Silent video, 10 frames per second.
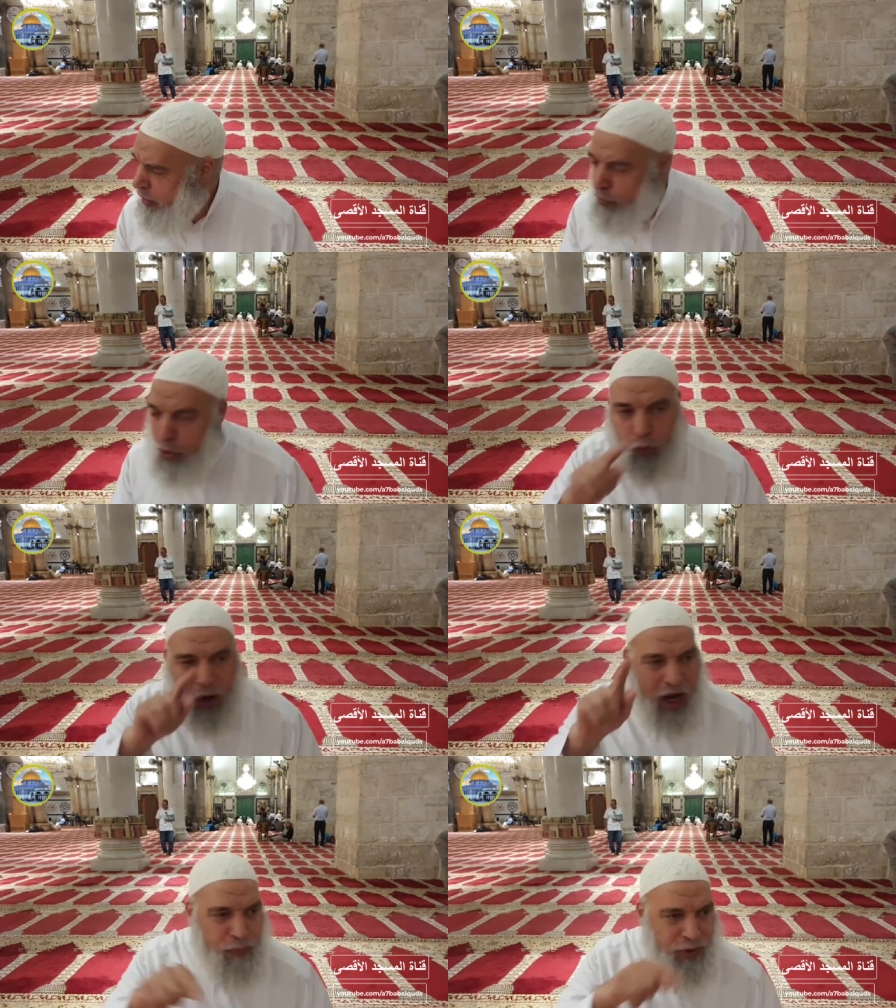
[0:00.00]

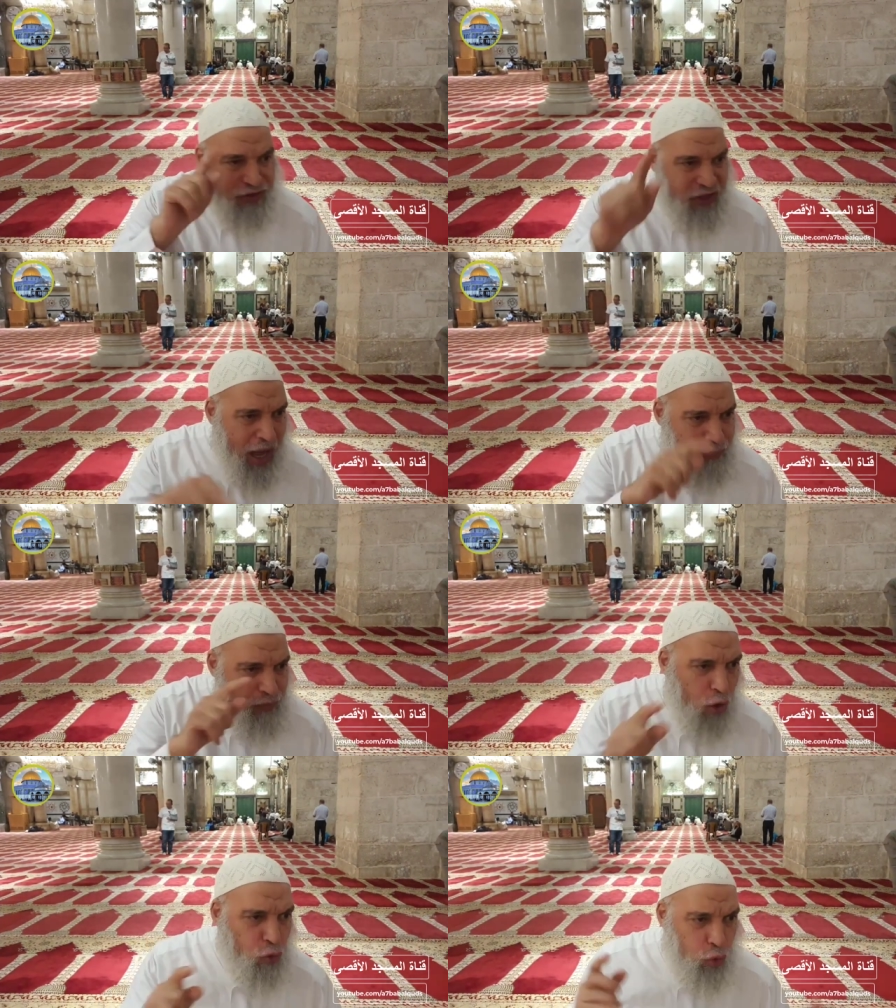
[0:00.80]
بالواو بالضم
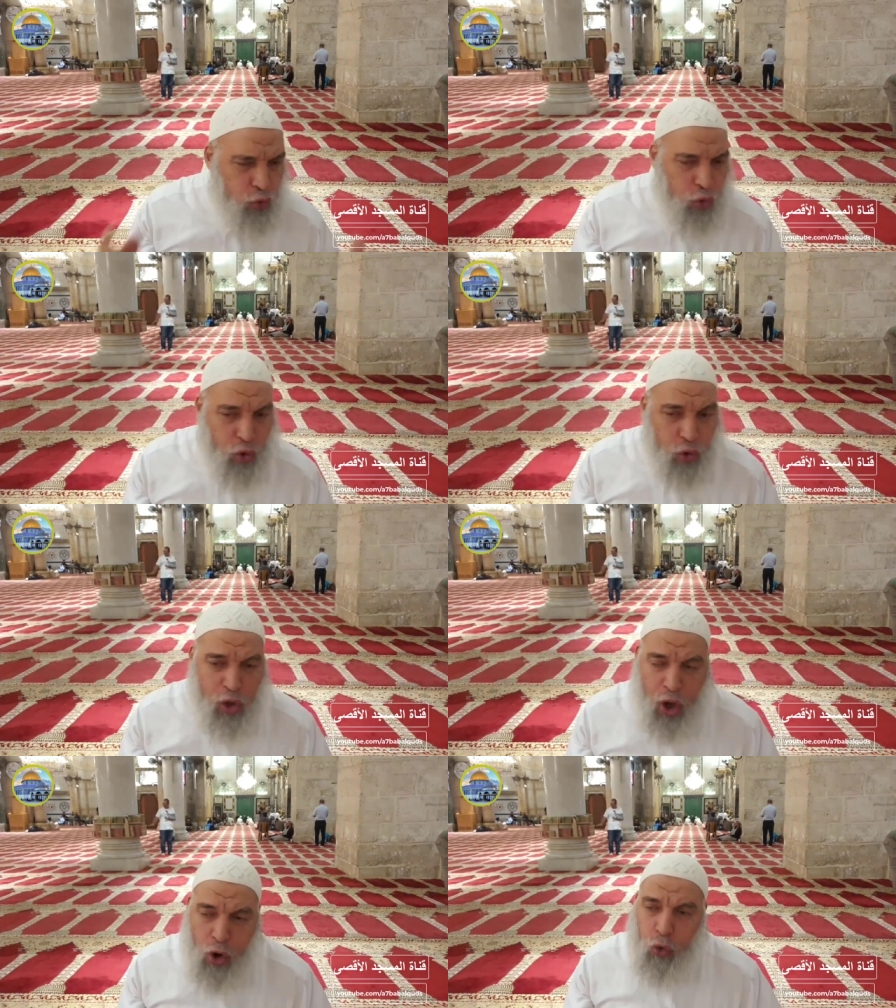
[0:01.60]
الوضوء
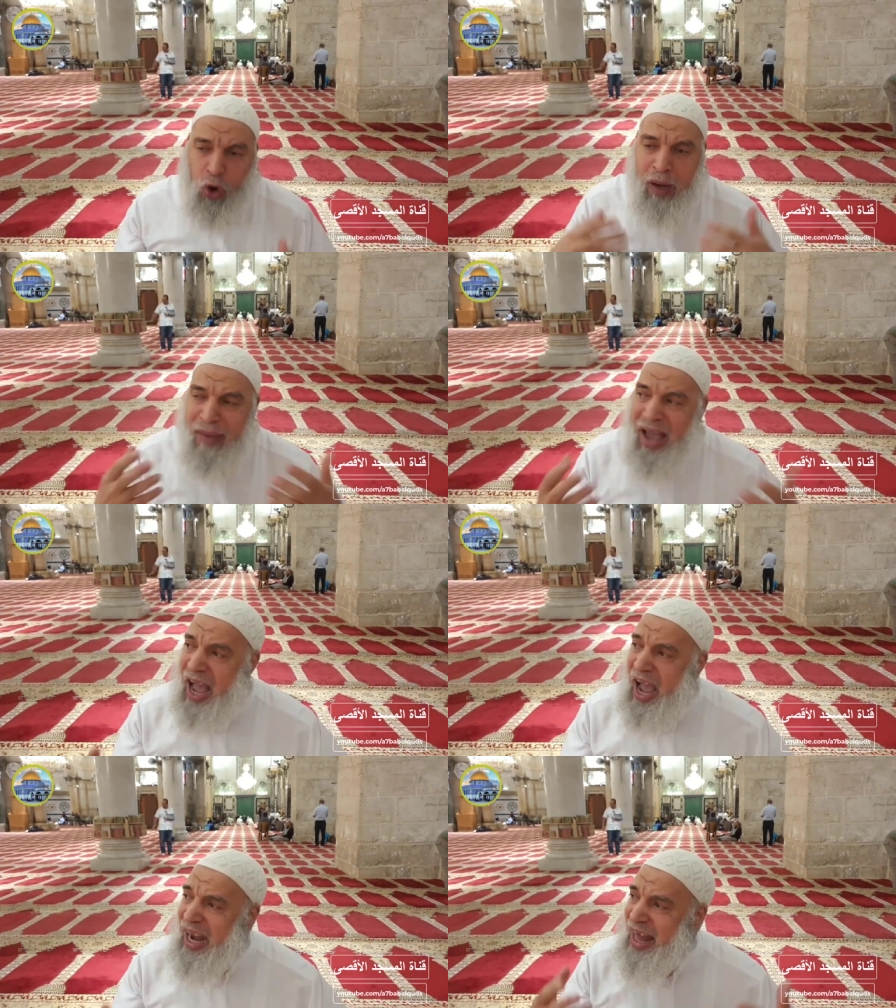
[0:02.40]
هو الماء
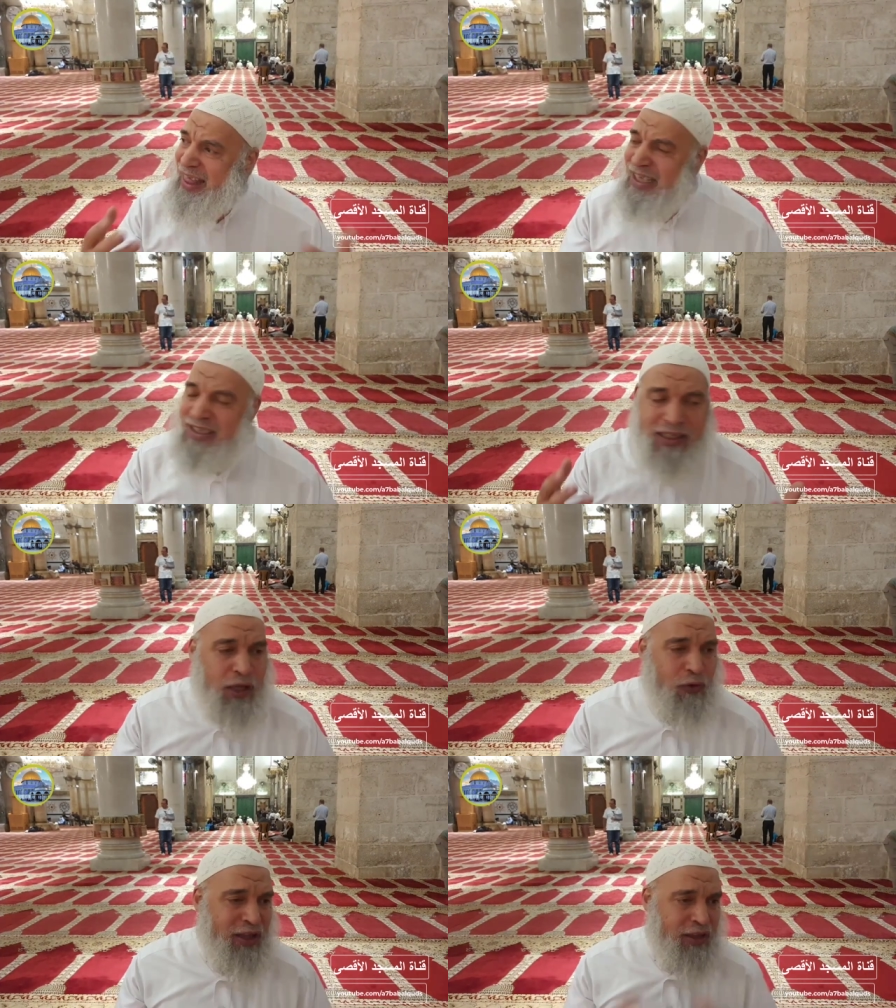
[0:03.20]
الذي
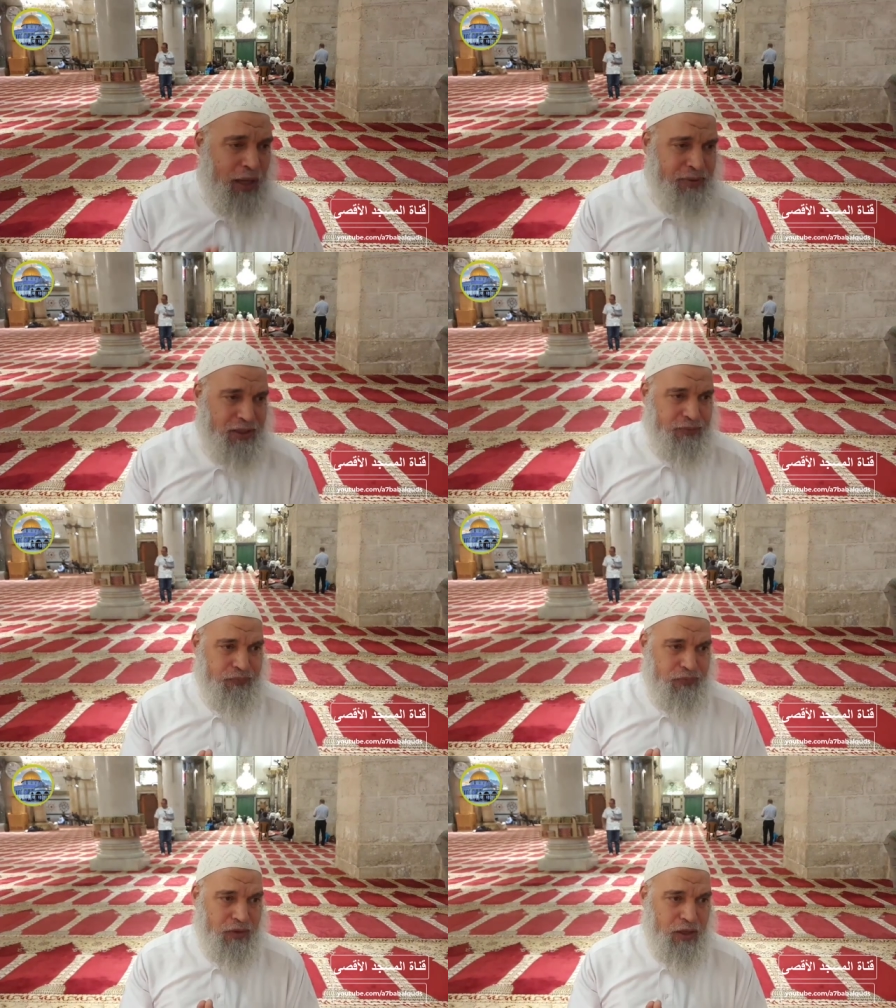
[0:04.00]
تتوضا به
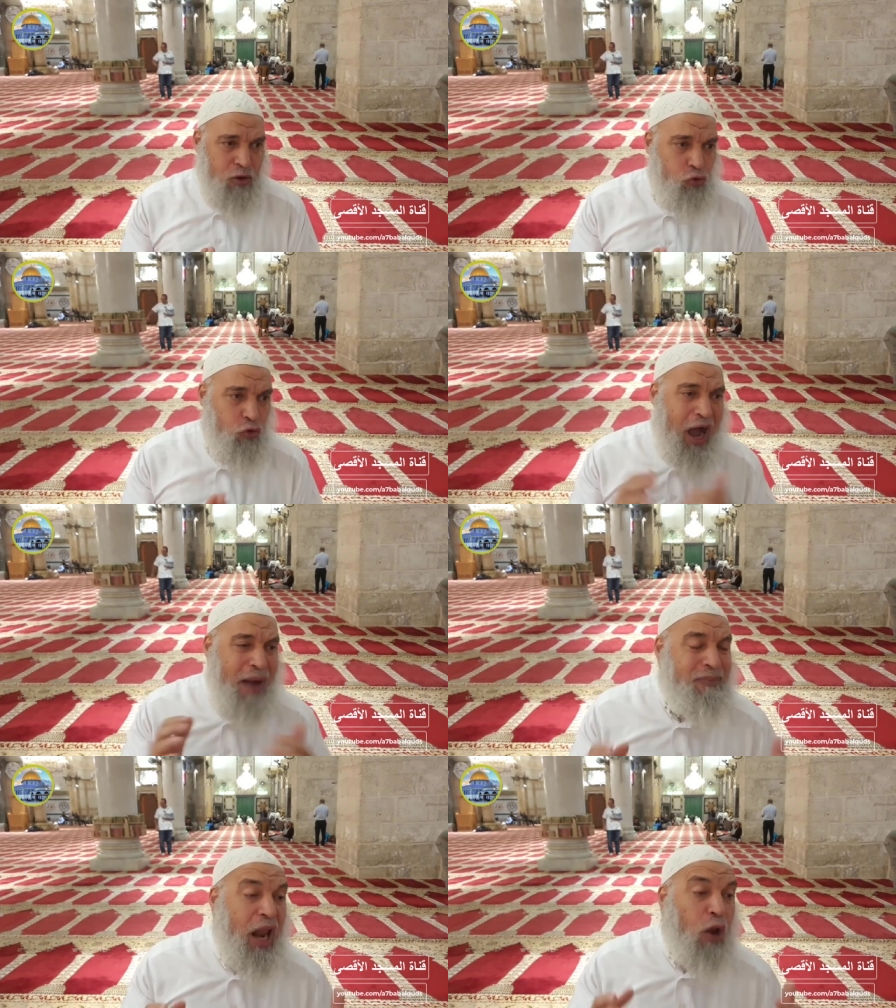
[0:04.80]

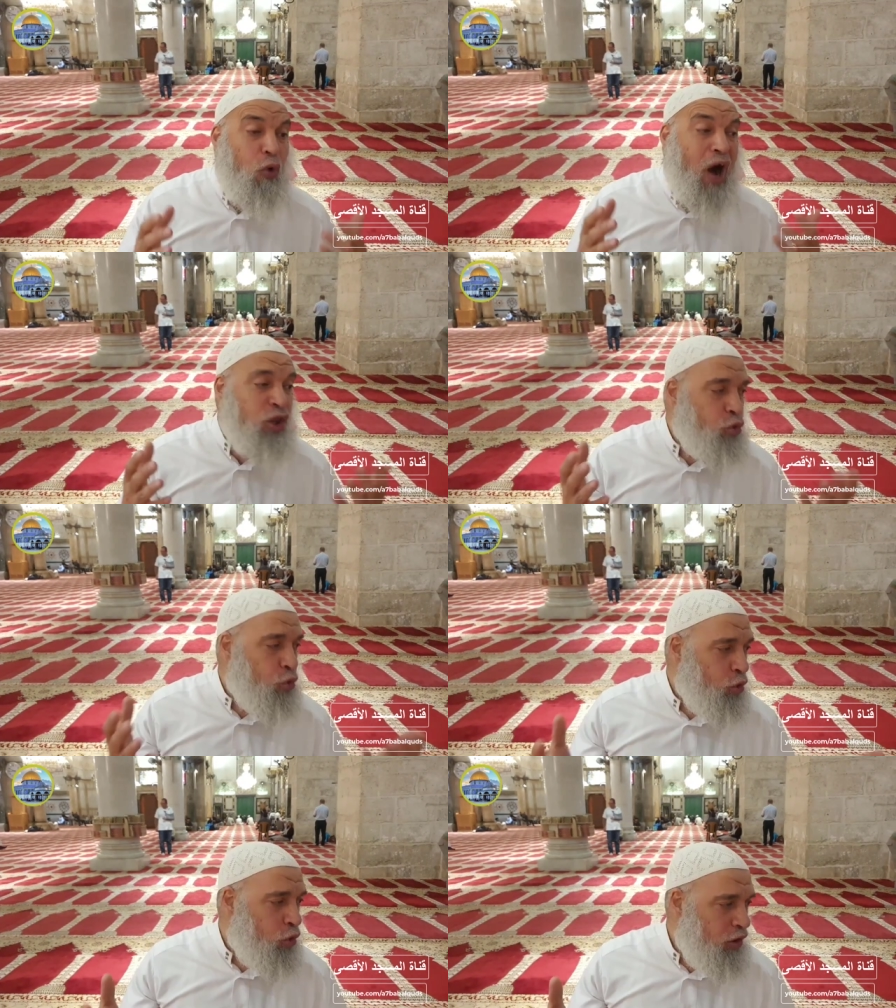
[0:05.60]
واما
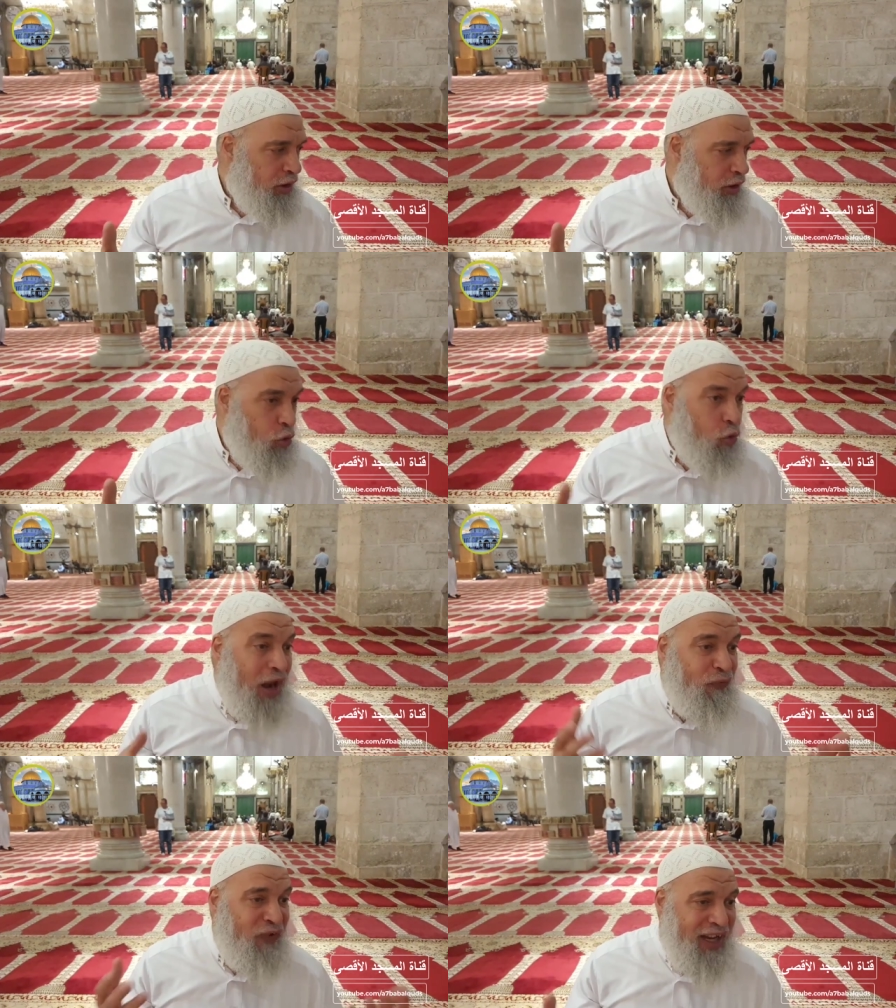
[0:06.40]
الوضوء هو
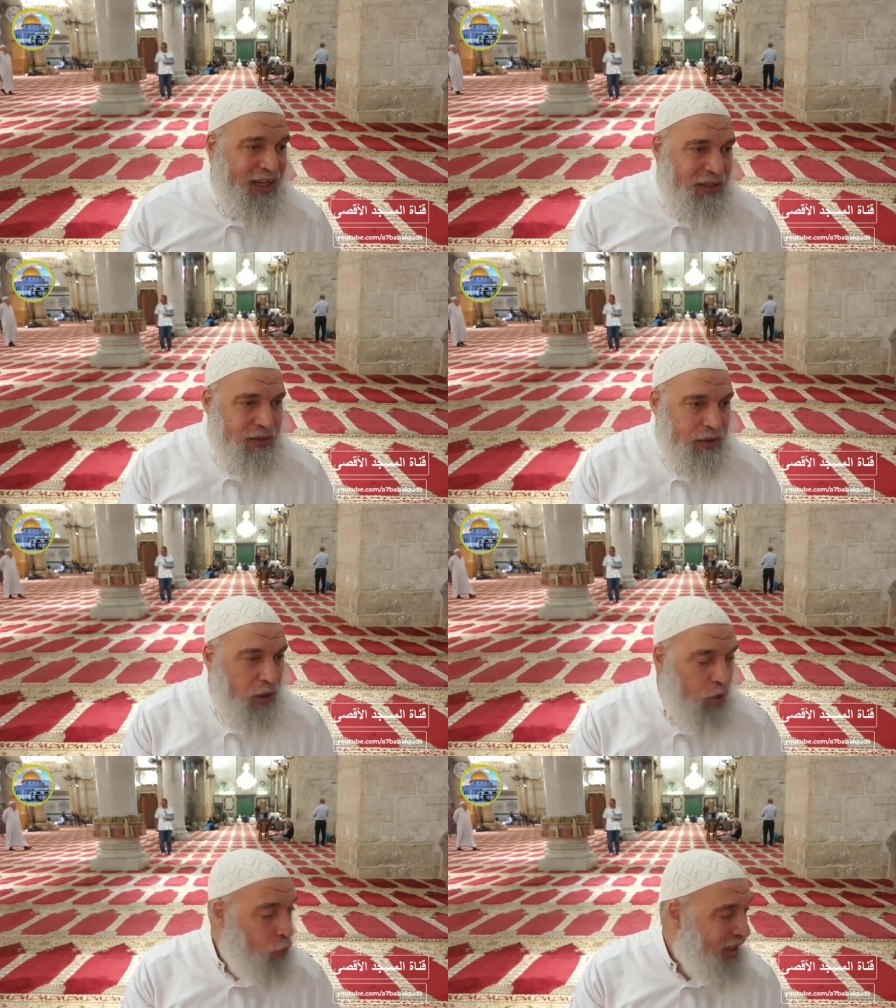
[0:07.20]
الفعل
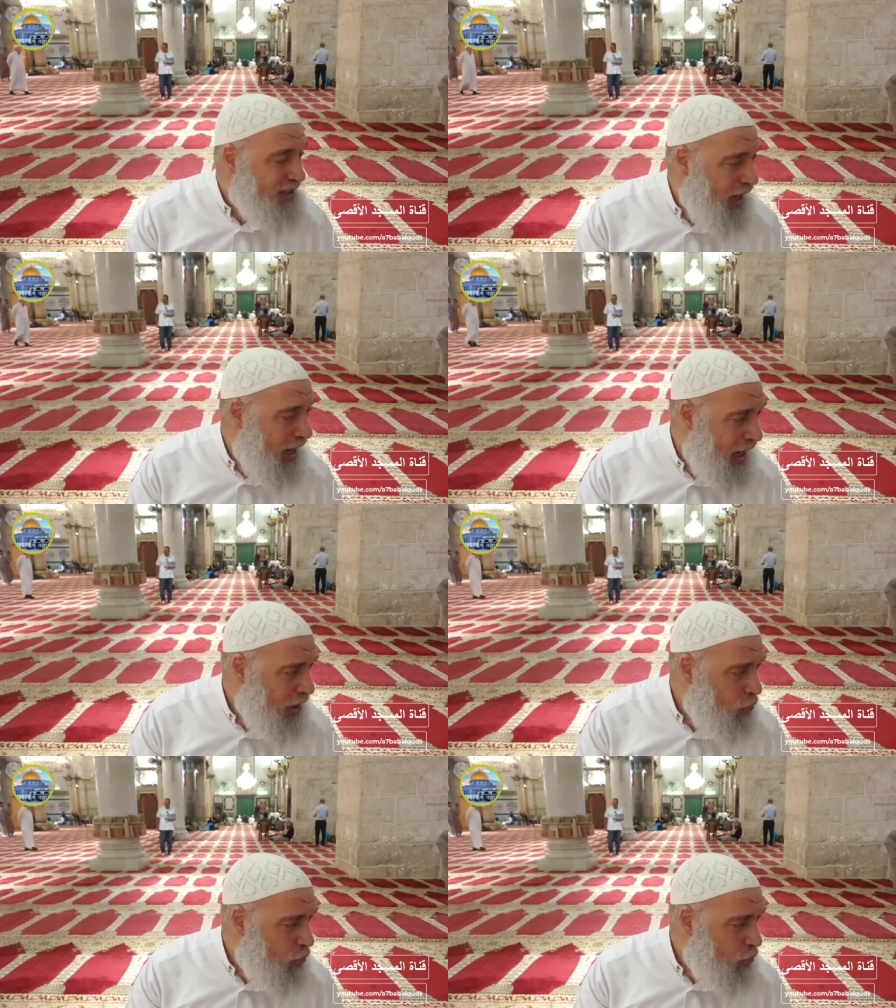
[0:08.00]
وضأ